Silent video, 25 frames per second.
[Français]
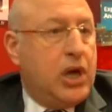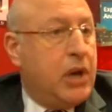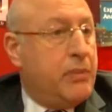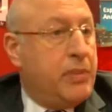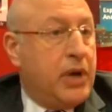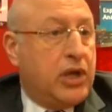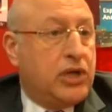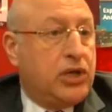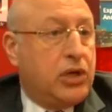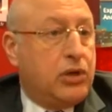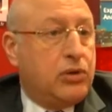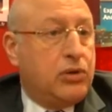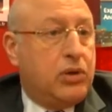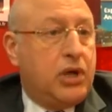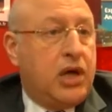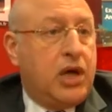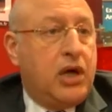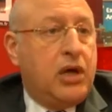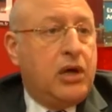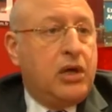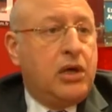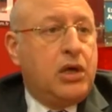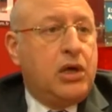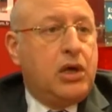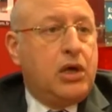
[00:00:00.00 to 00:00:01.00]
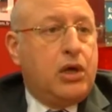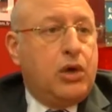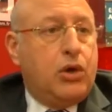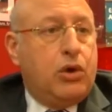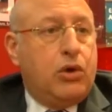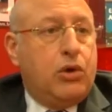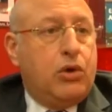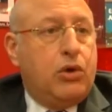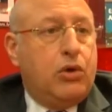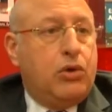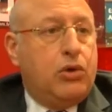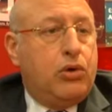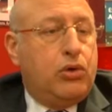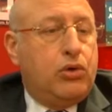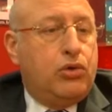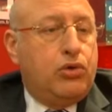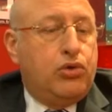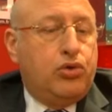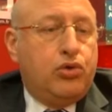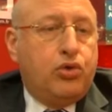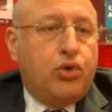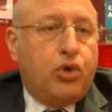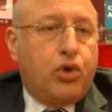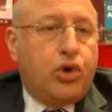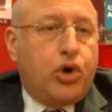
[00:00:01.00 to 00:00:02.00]
À partir de là, euh,
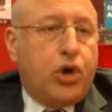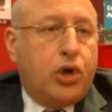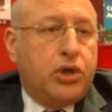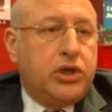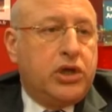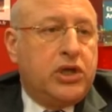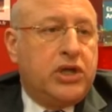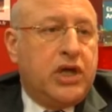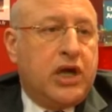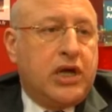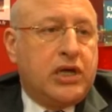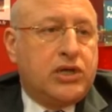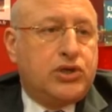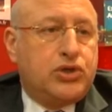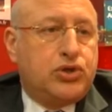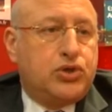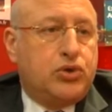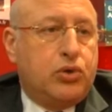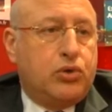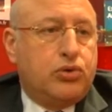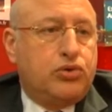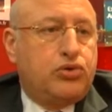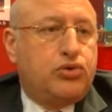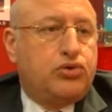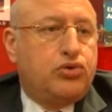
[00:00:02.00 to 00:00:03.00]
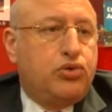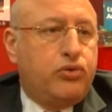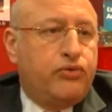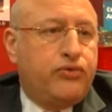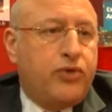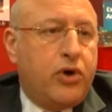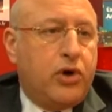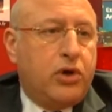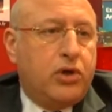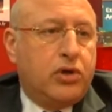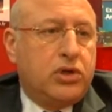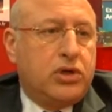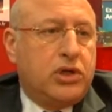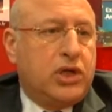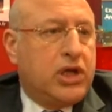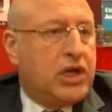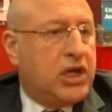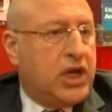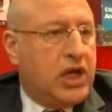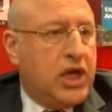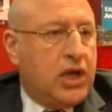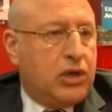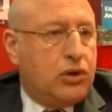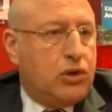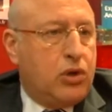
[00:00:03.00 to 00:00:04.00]
nos candidats sont souvent des
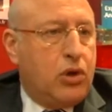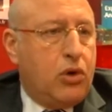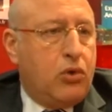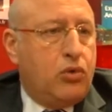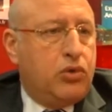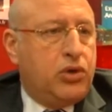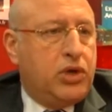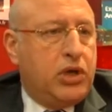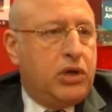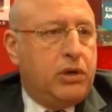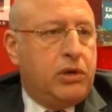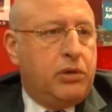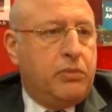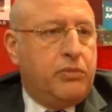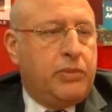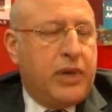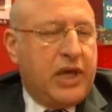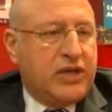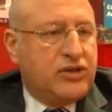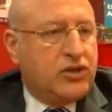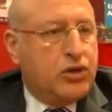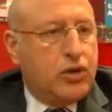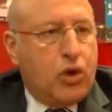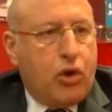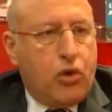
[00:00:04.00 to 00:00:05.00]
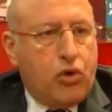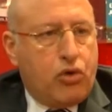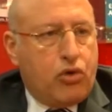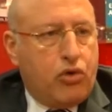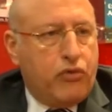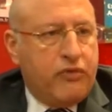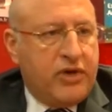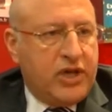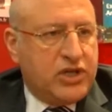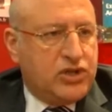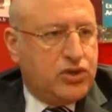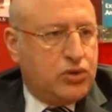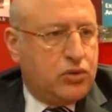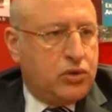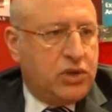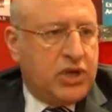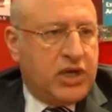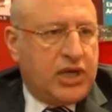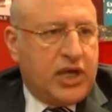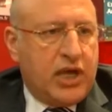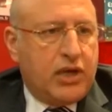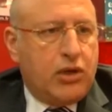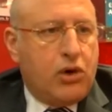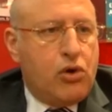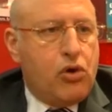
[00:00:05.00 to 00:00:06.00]
créateurs ou des personnes en reconversion, des
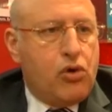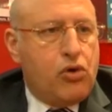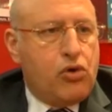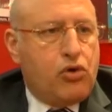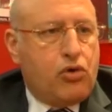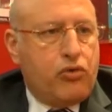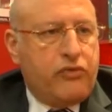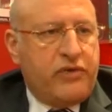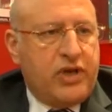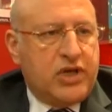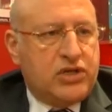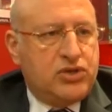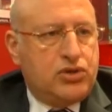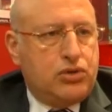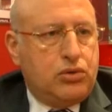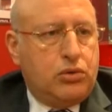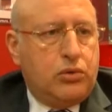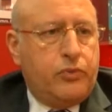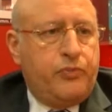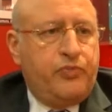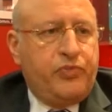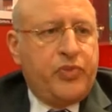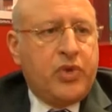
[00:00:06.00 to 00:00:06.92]
cadres en reconversion,